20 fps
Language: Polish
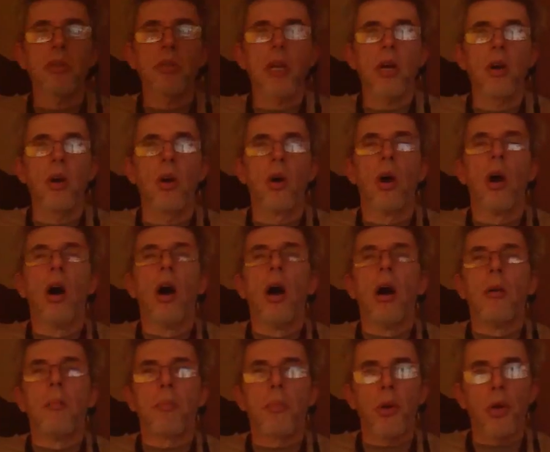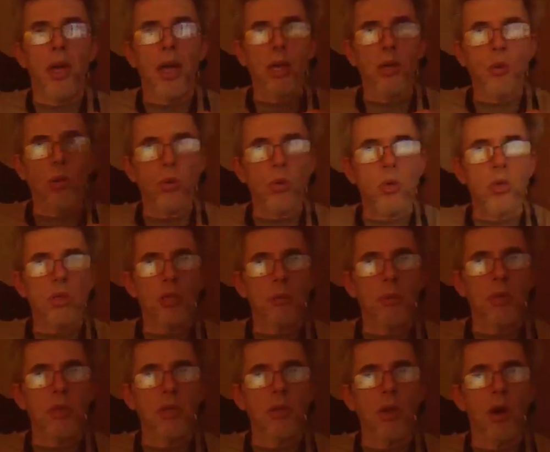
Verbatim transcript: tego projektu, który sobie